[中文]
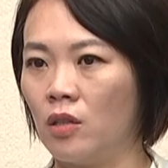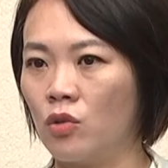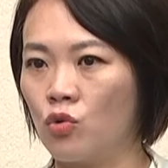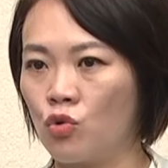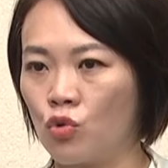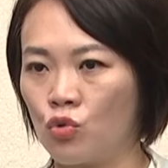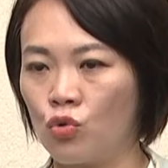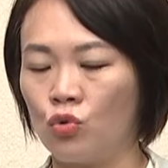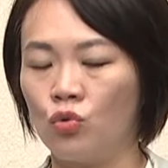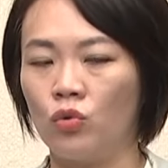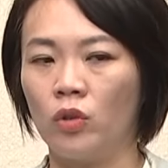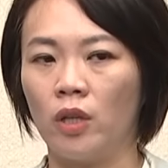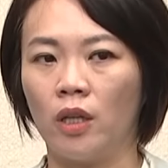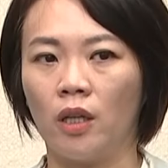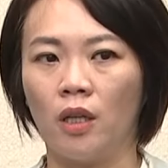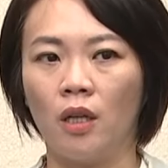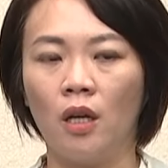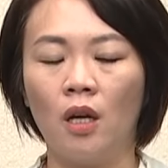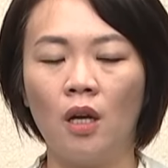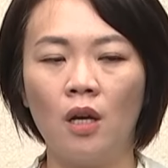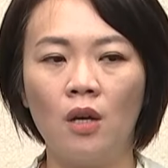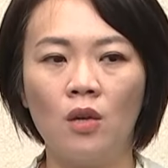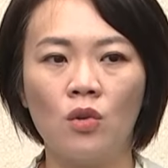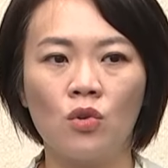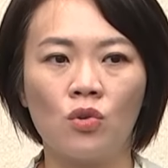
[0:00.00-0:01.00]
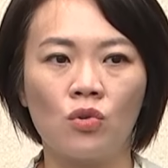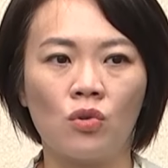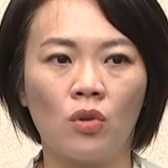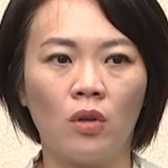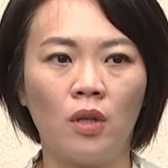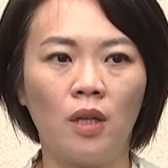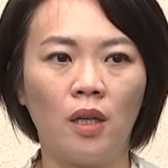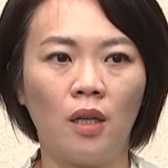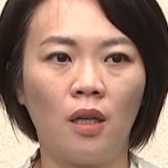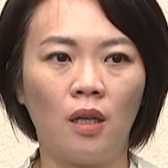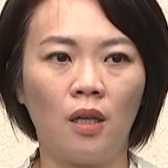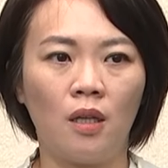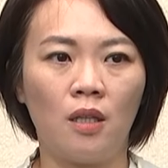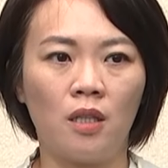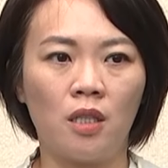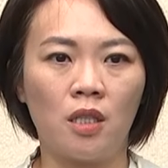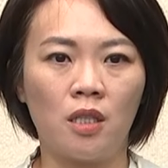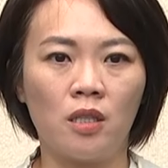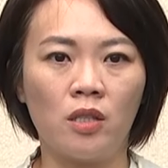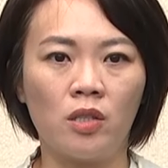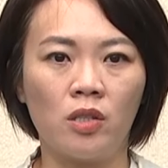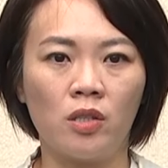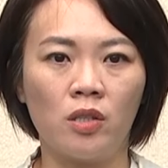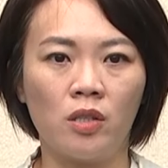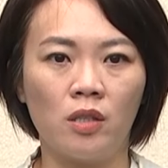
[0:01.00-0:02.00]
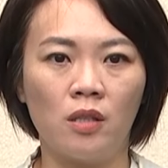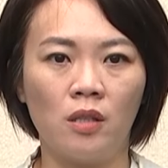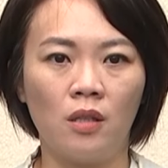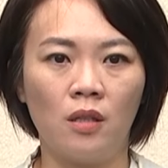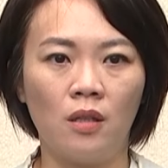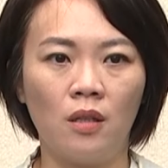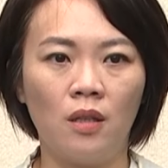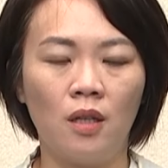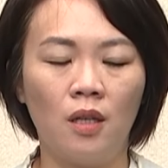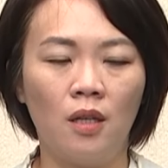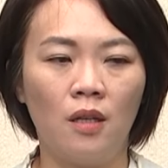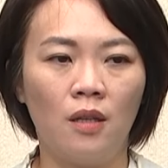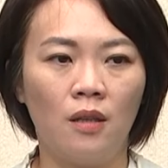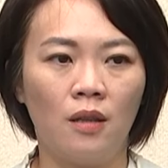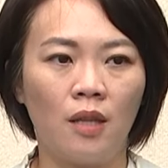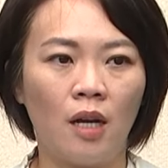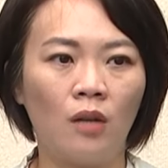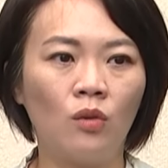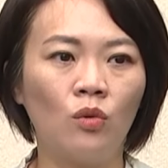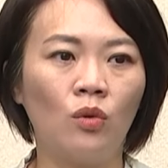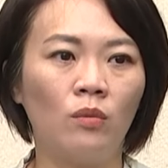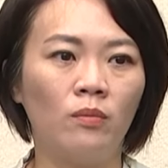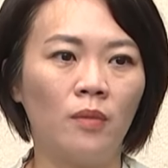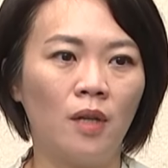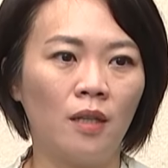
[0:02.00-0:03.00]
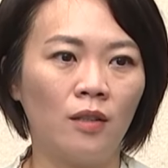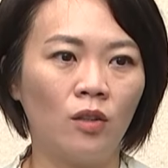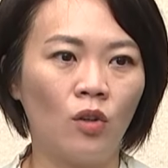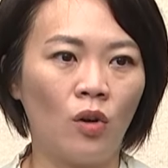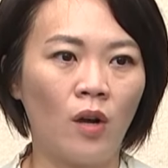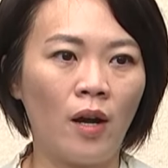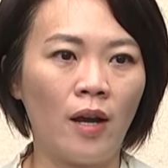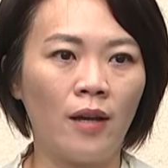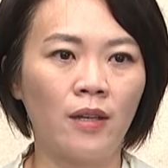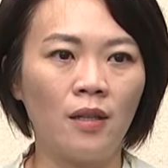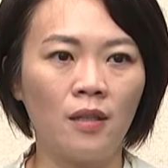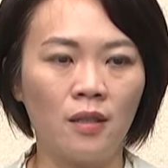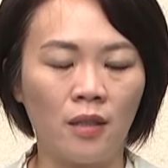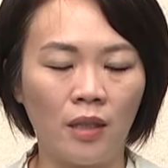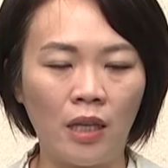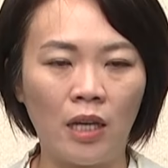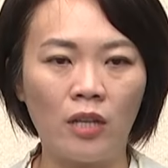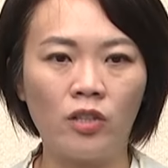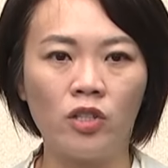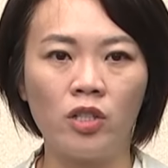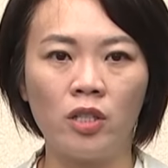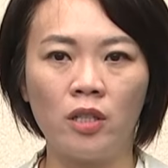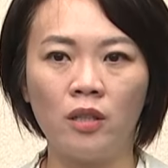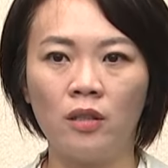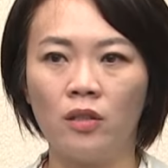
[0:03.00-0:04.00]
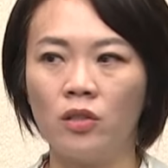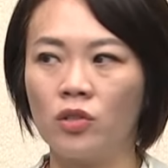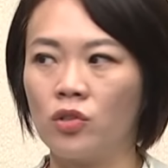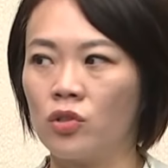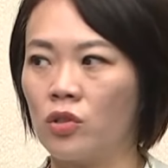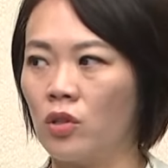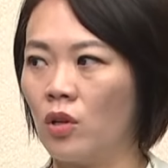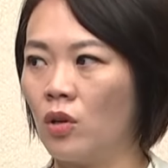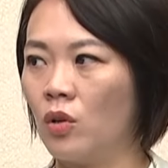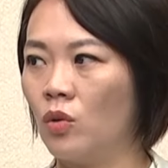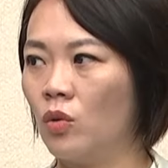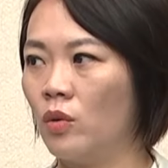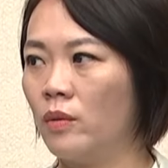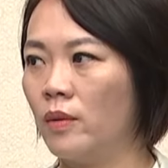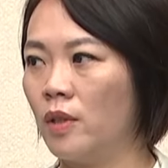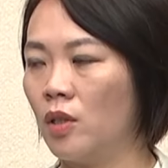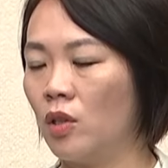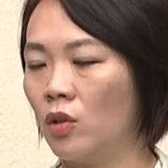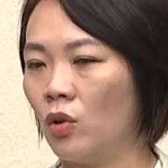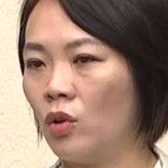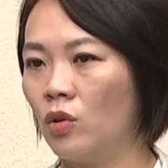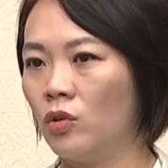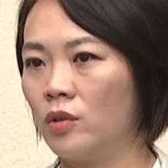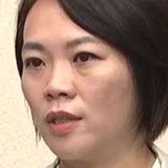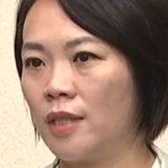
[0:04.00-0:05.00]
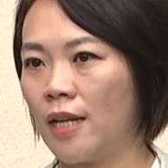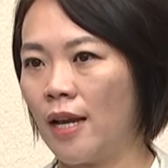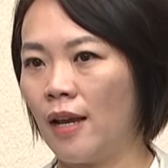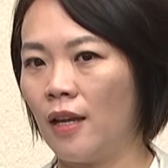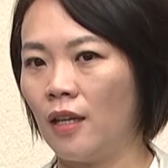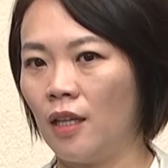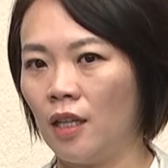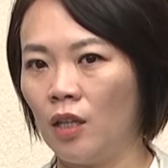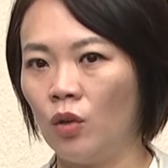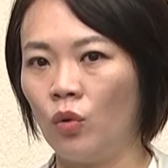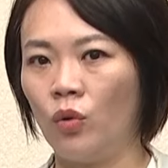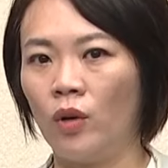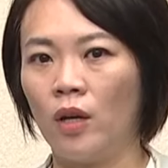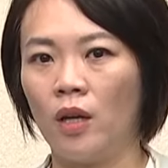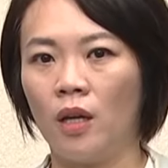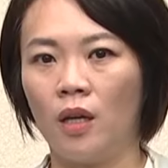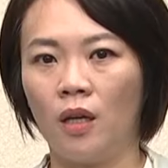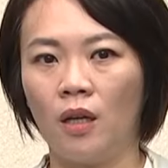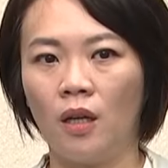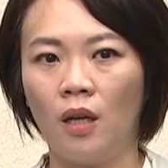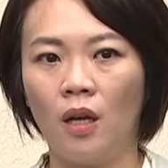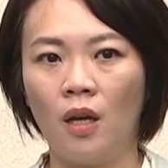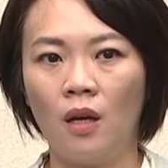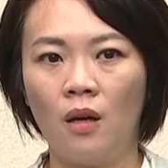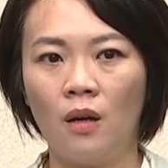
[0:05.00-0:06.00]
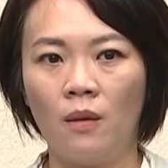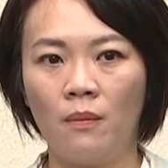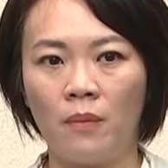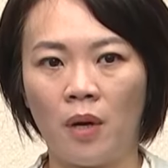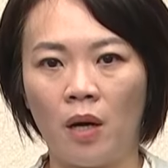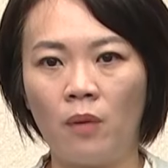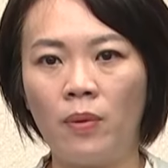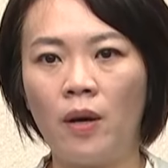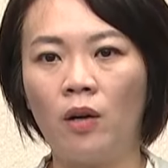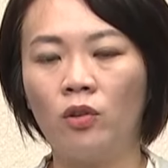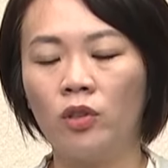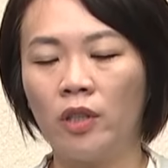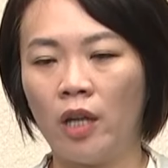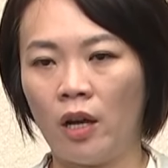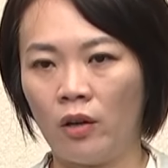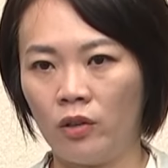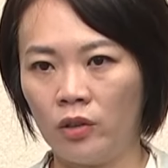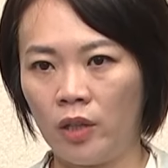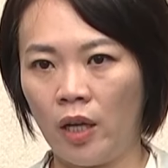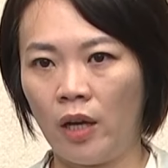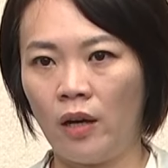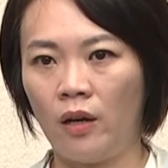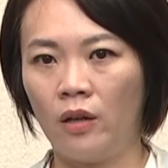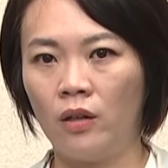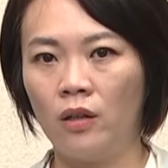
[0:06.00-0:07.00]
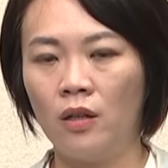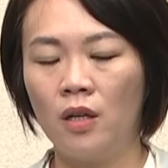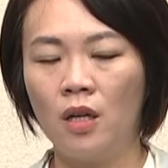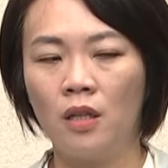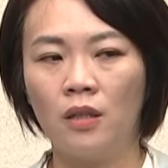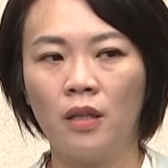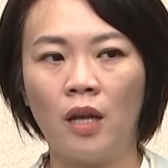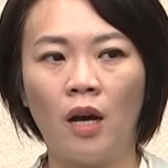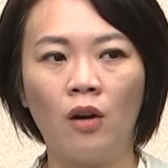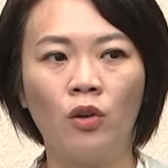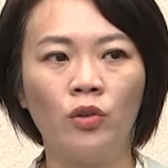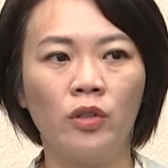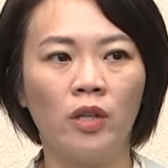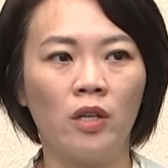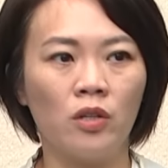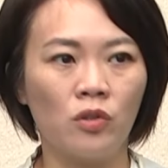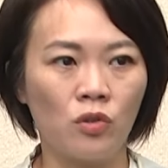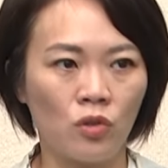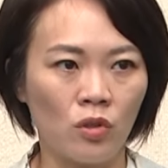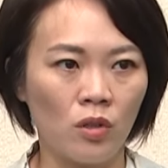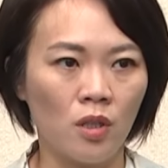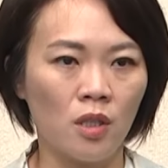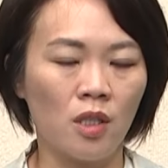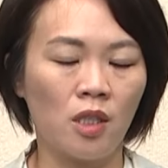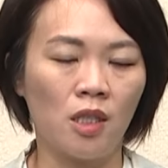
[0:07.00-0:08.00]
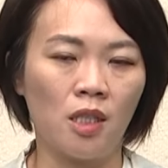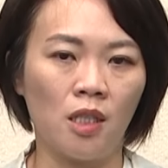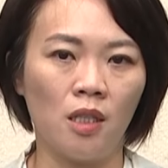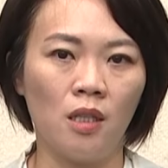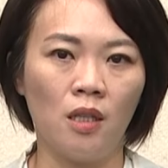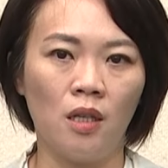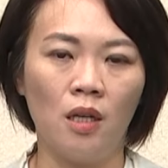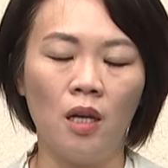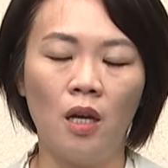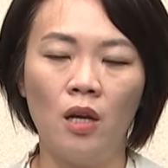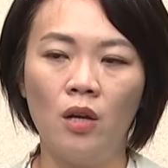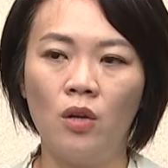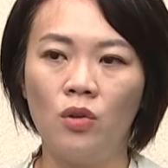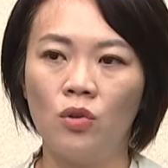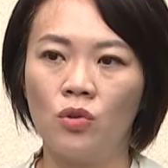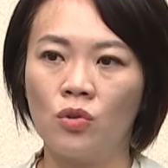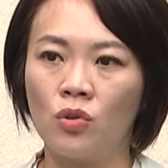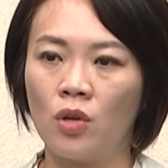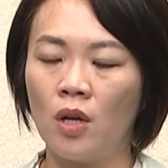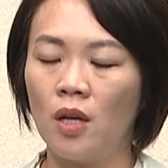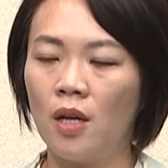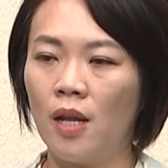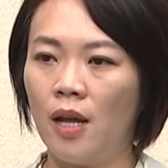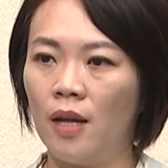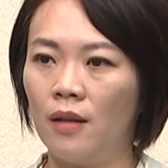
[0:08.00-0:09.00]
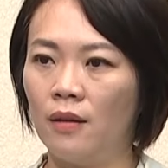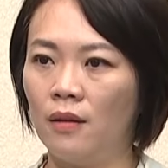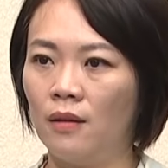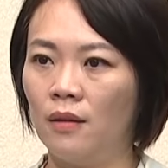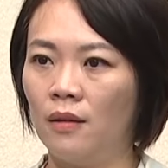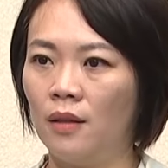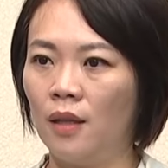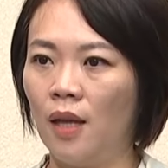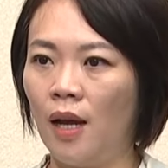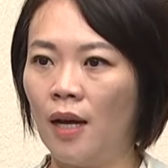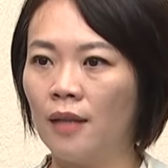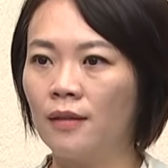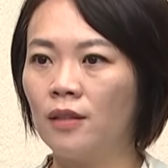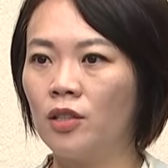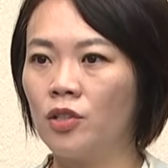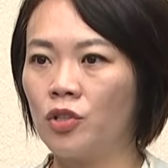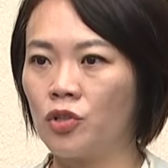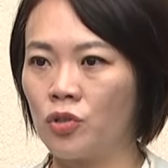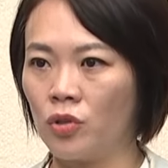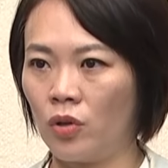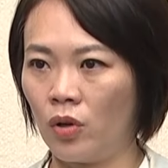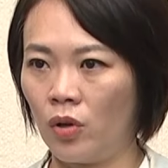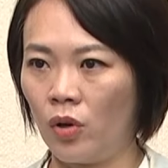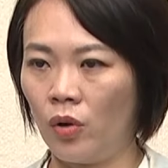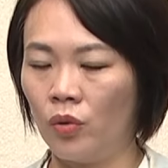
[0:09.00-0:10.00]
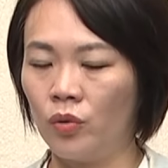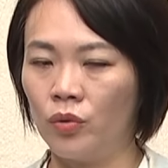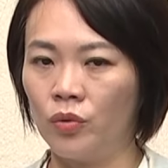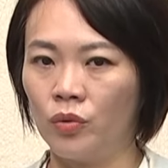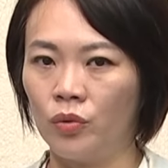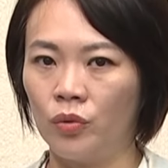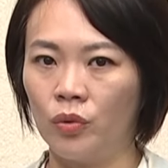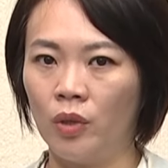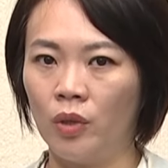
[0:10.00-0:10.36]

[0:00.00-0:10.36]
的助理。所以其实，当我们都还很年轻的时候，我们都在议会跑跑跳跳，然后也学习。虽然他那时候，